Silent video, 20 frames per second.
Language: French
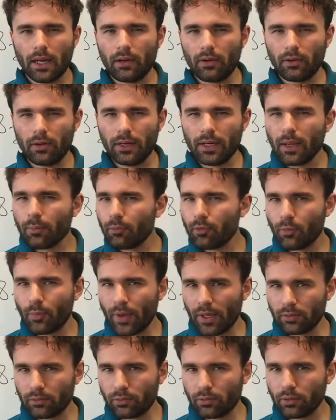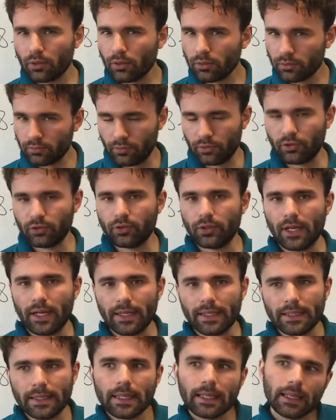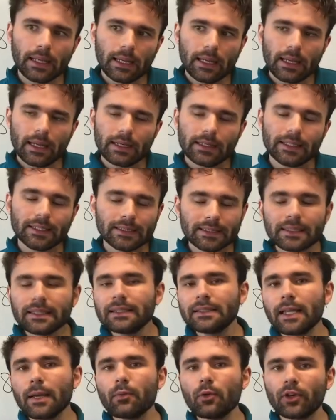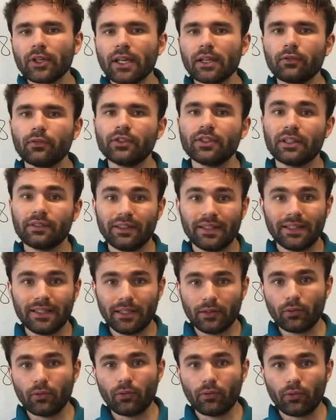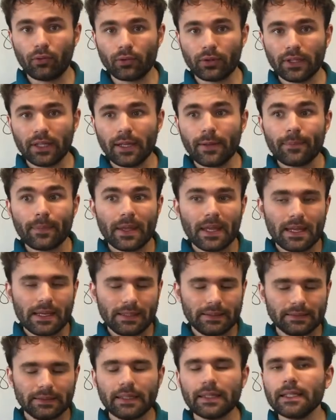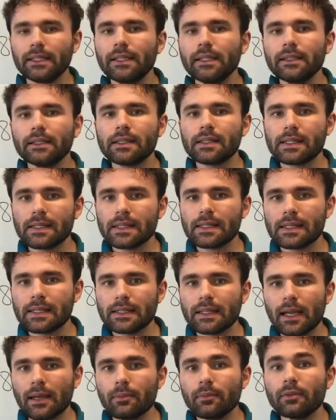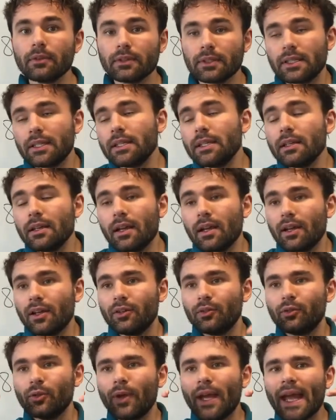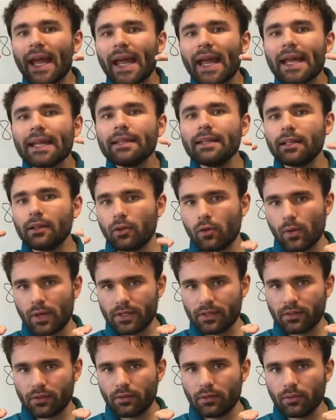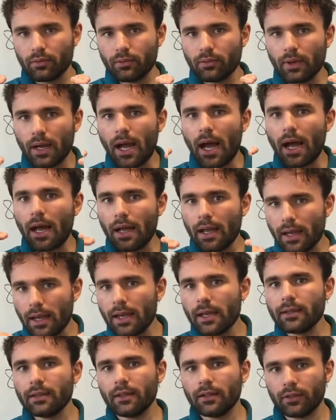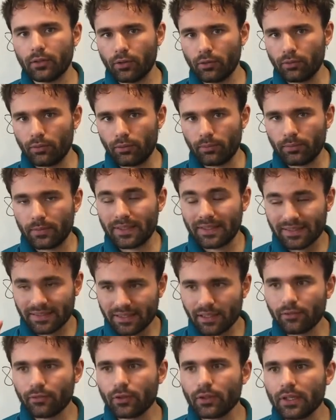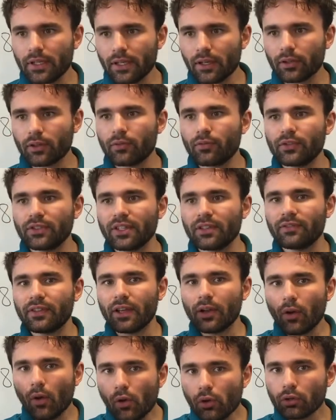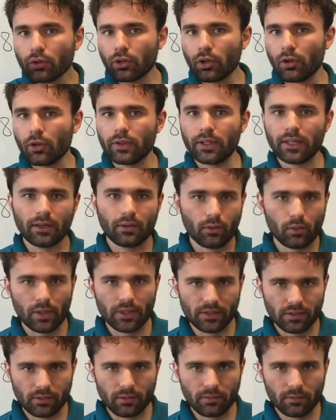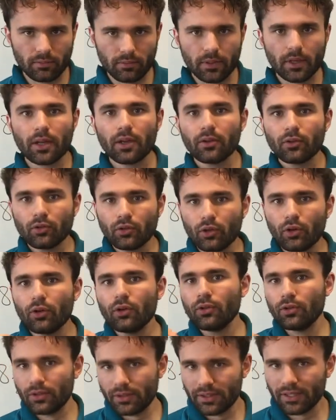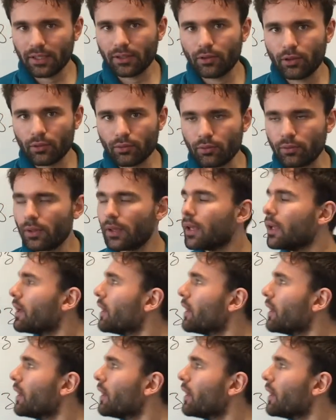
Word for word: Alors, la plupart du temps, dans votre scolarité, les systèmes auxquels vous avez été confrontés, ça a été des systèmes dits de n équations à n inconnues. Ça veut dire que vous avez autant d'équations que d'inconnues.